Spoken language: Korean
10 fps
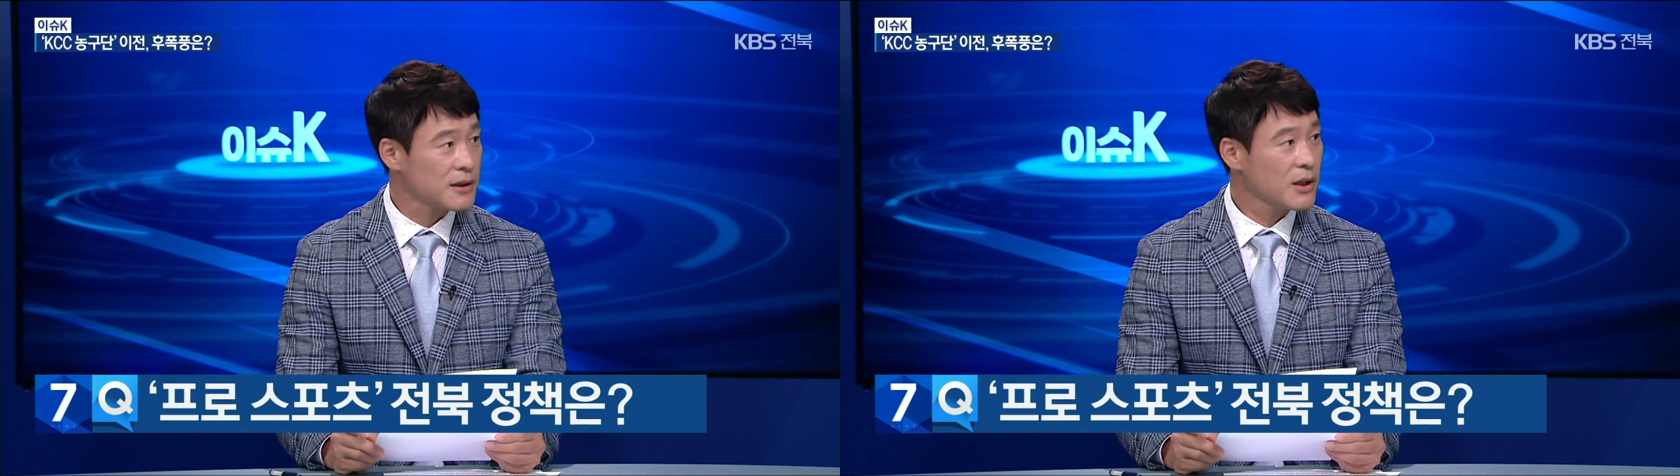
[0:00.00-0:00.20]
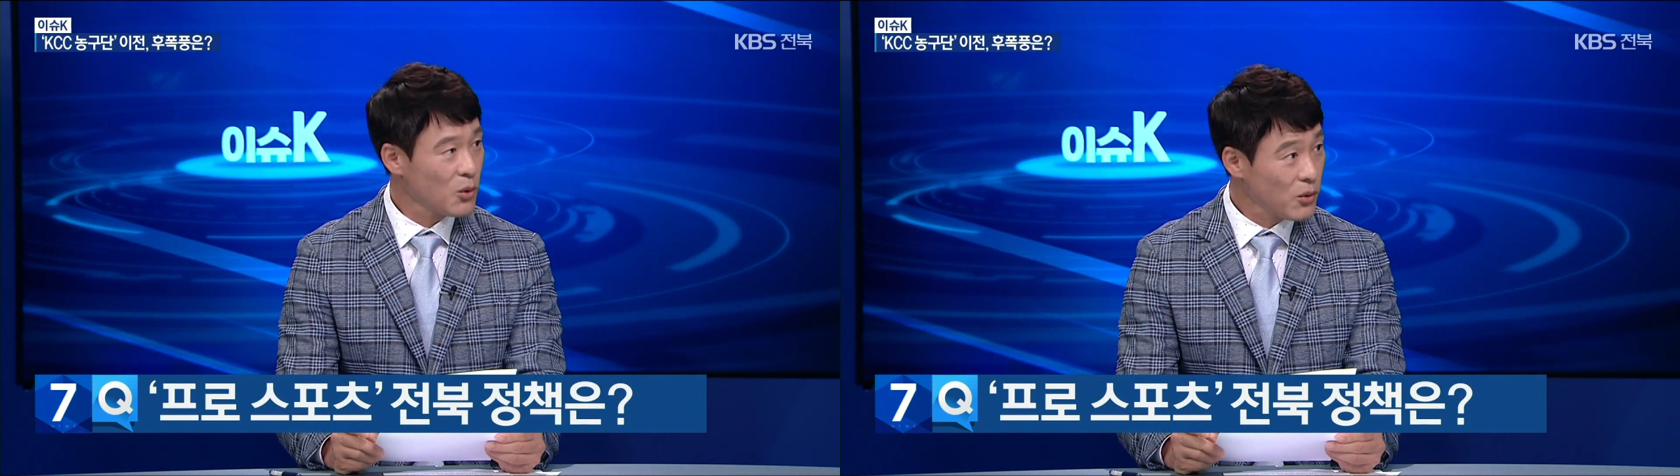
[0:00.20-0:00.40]

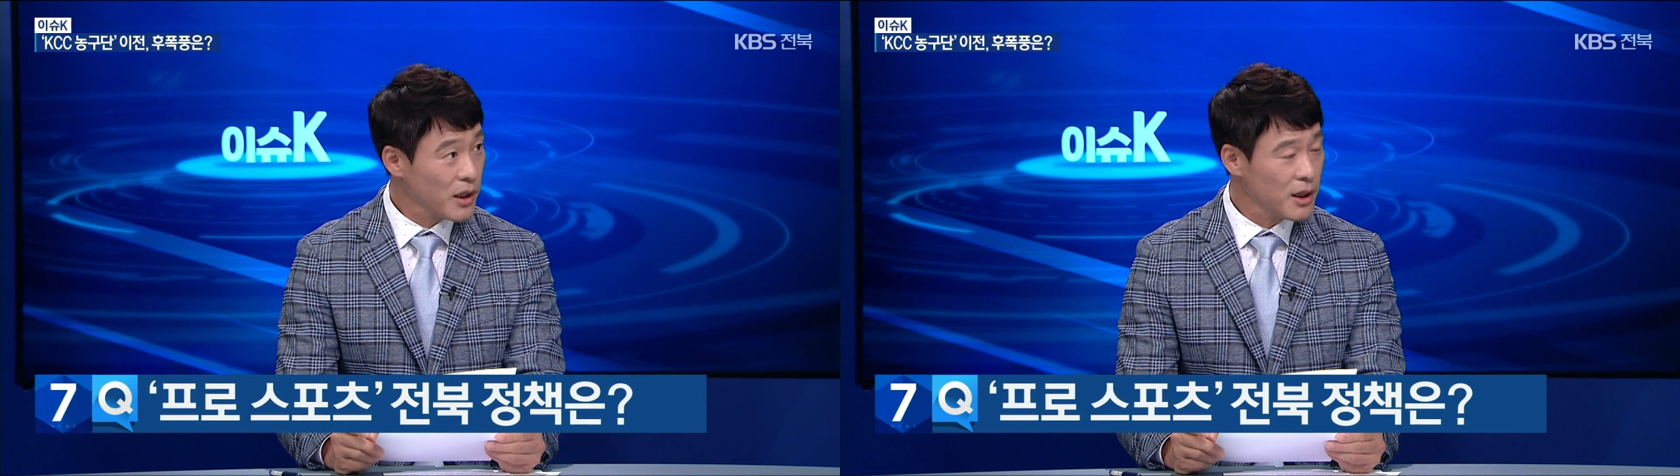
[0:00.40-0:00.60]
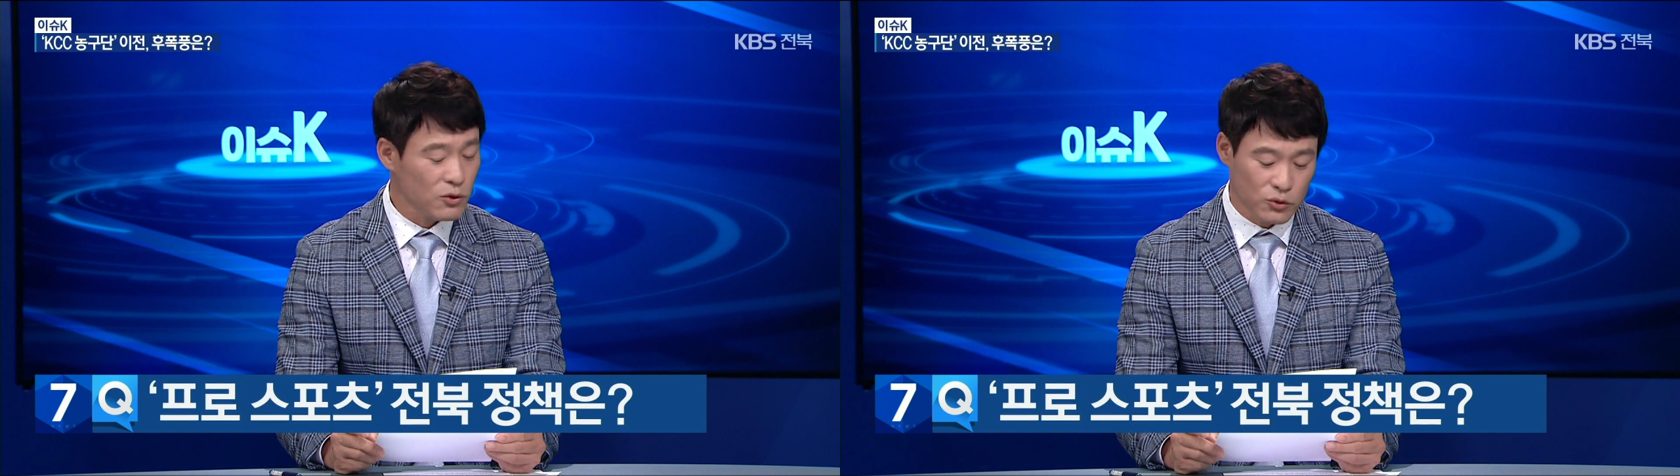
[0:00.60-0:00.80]

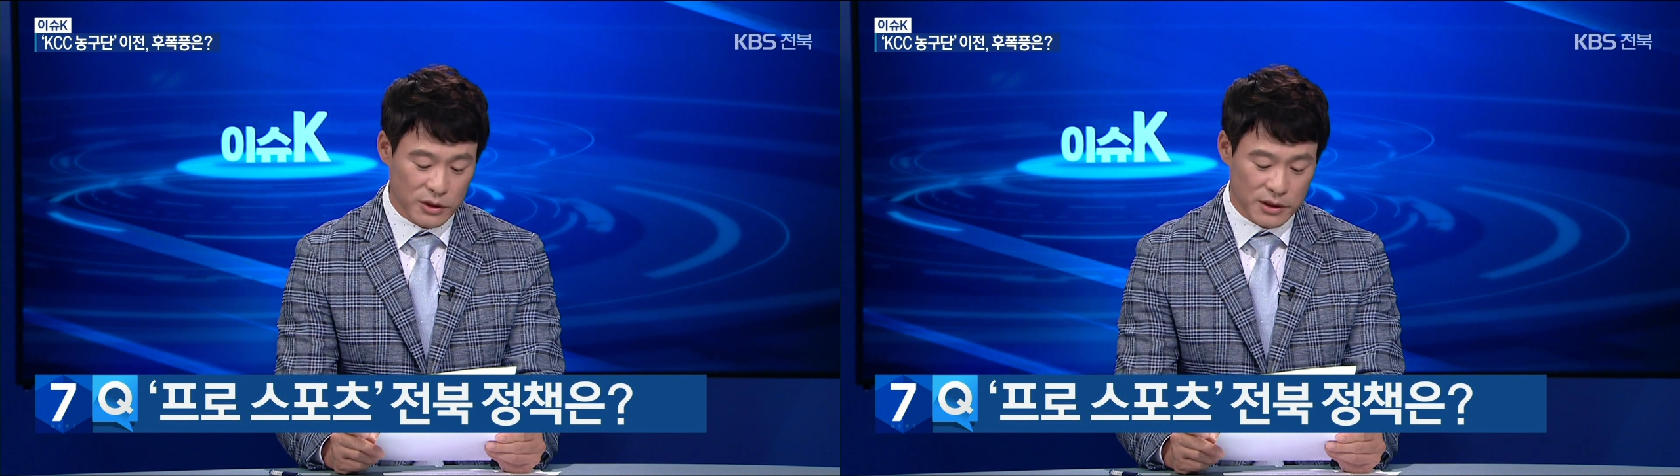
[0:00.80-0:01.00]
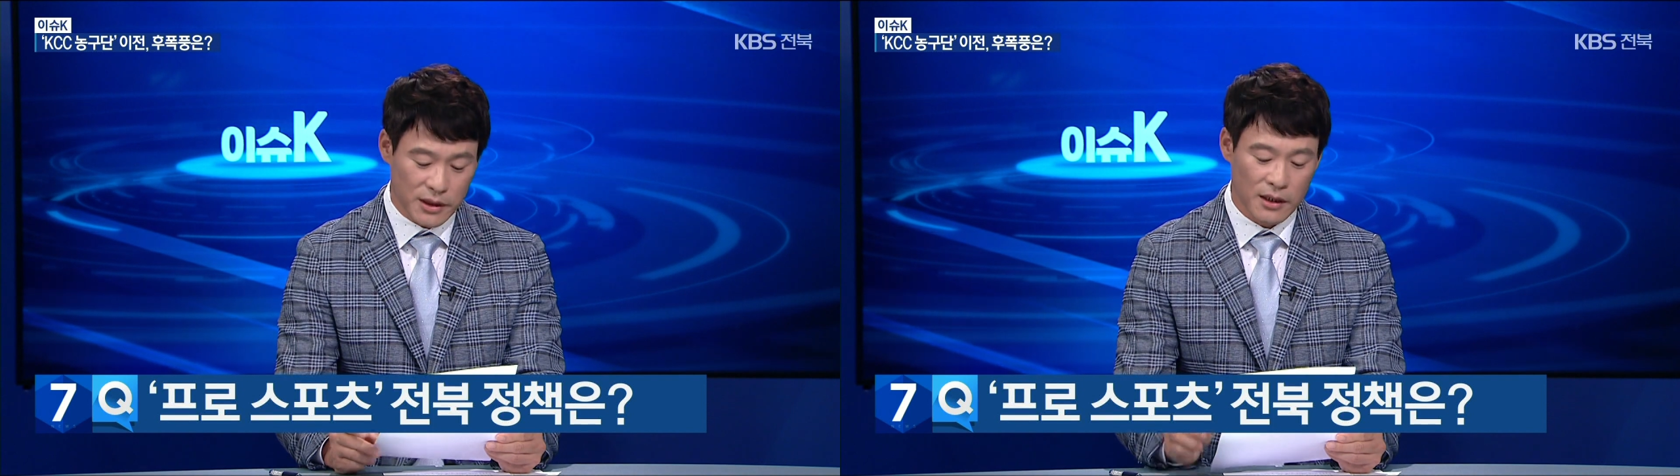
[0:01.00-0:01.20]
새롭게
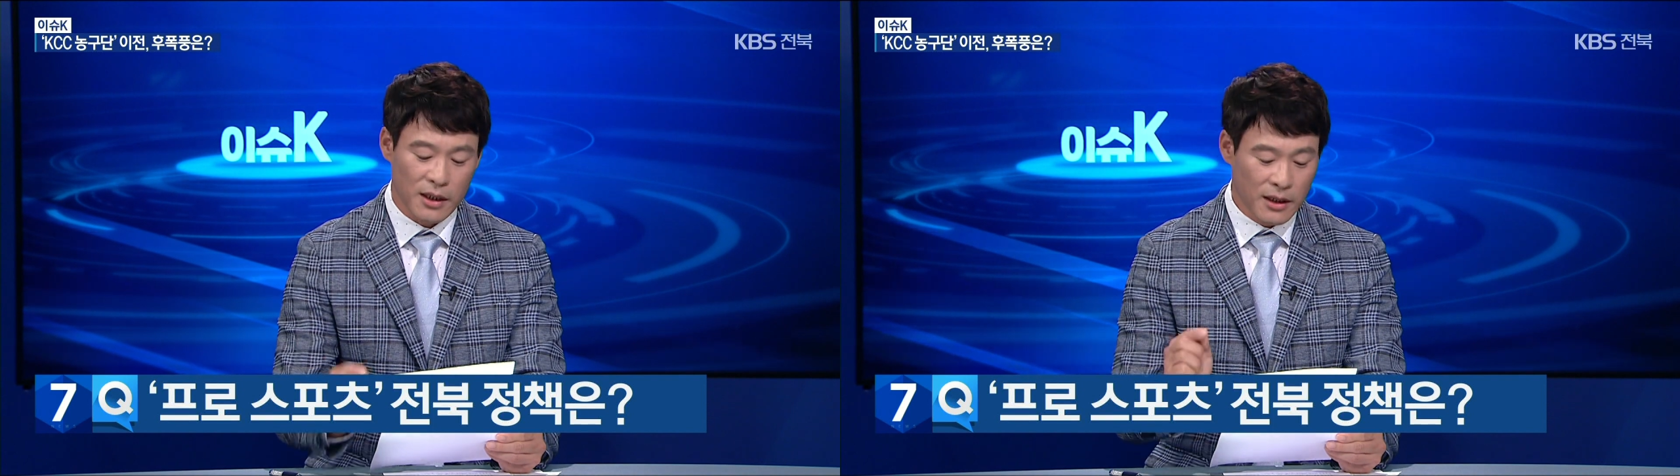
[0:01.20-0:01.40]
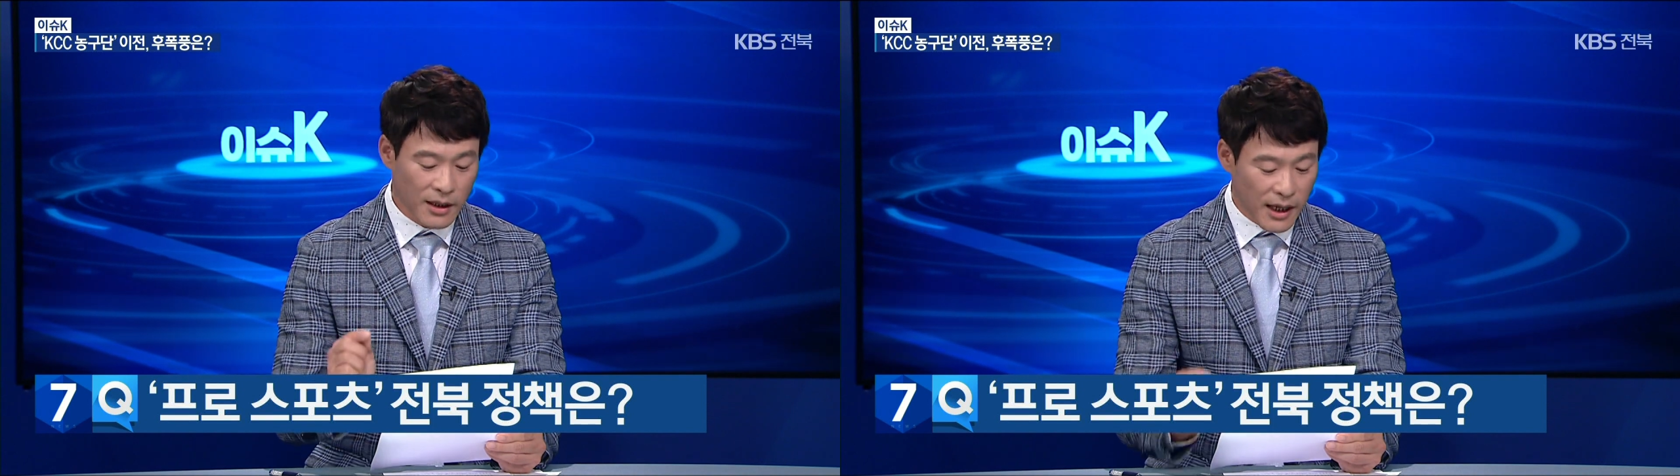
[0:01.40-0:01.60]

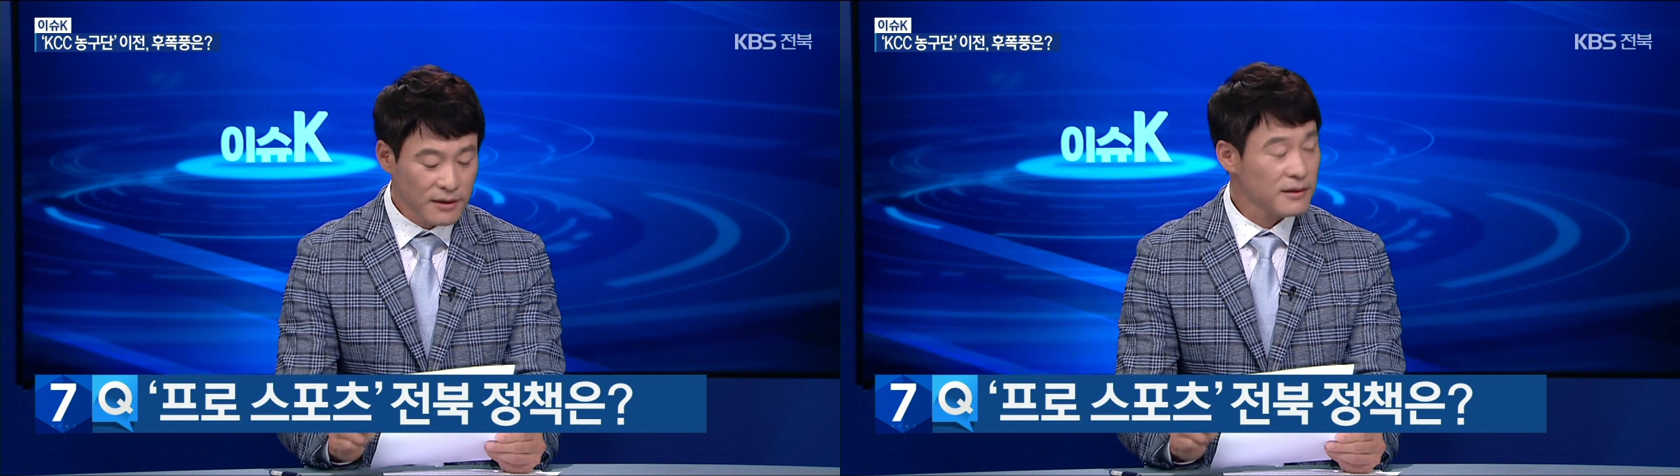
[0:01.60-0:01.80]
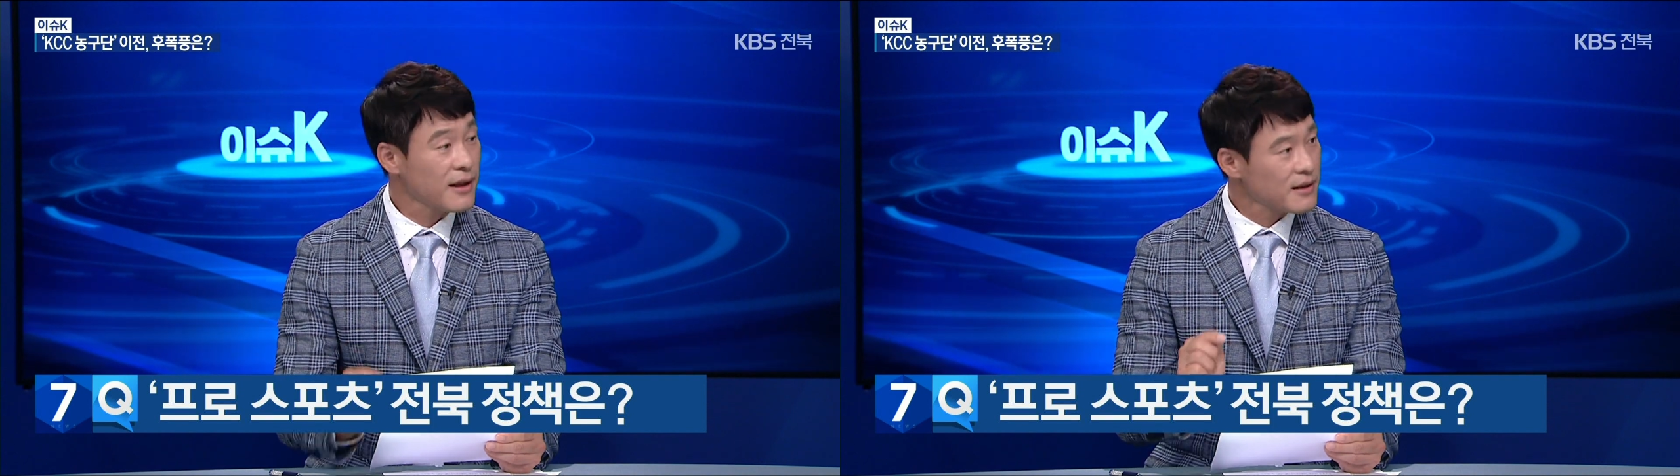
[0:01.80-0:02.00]
유치하는데